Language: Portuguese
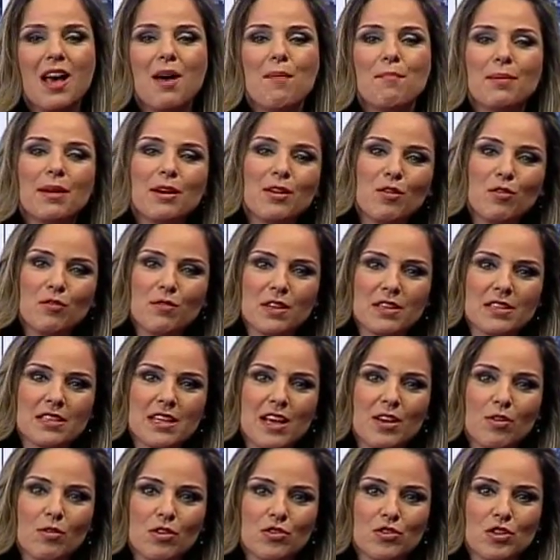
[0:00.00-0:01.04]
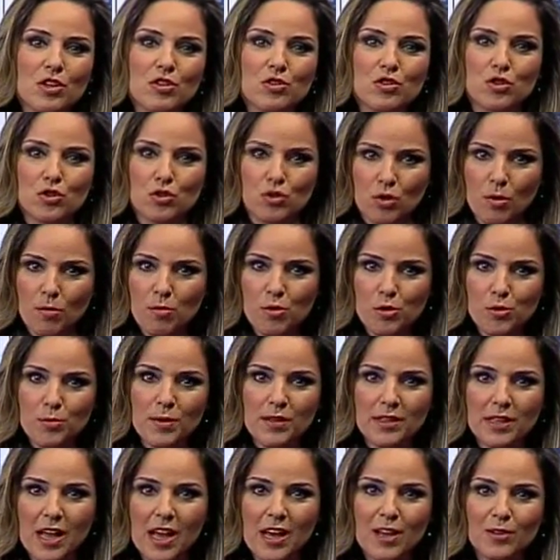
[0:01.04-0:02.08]
Para conversar com a gente sobre o
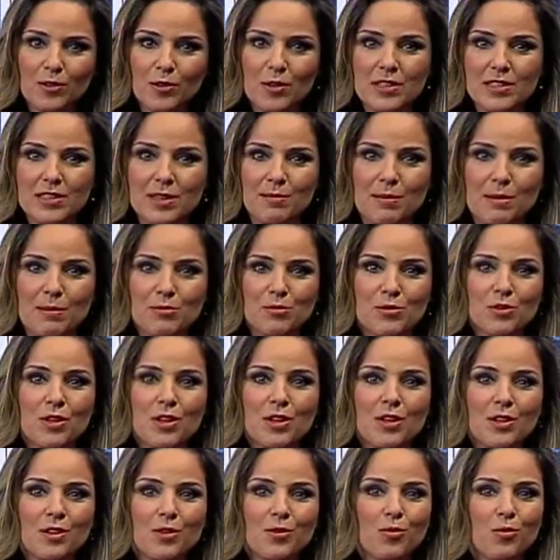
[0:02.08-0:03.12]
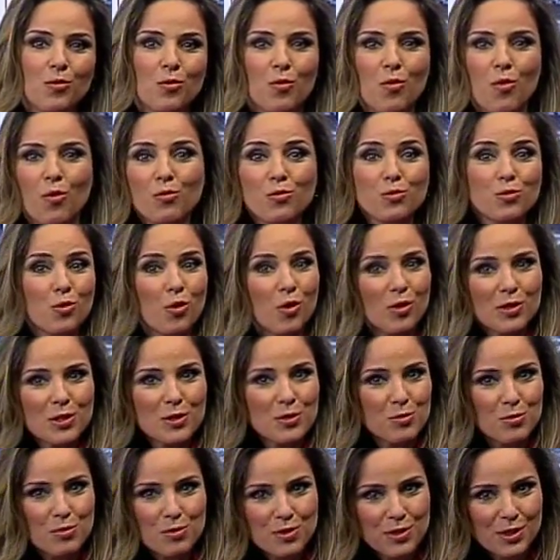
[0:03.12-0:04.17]
espetáculo, recebemos com toda a
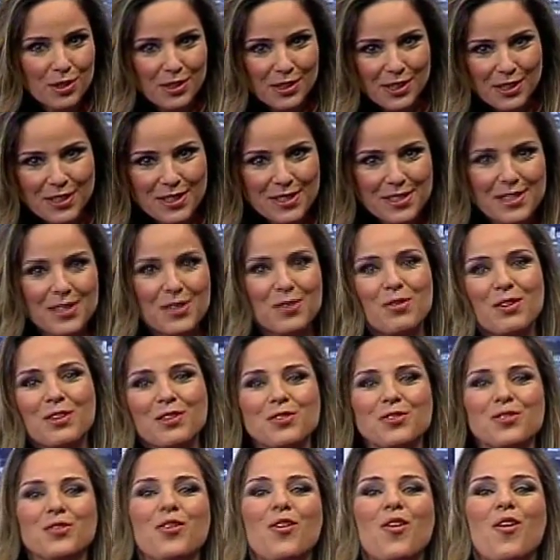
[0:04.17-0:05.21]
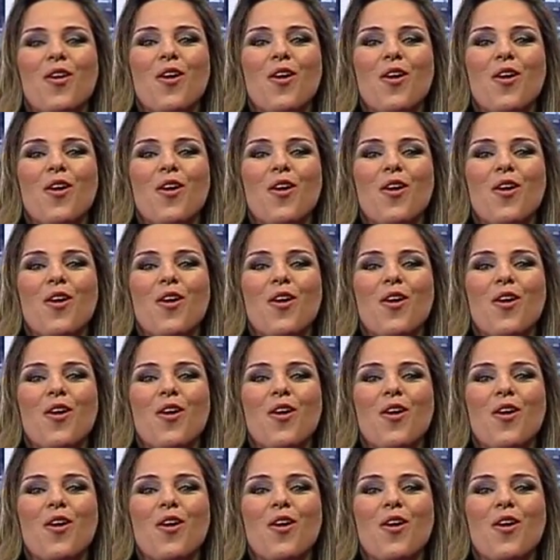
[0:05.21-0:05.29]
sua estranheza, o ator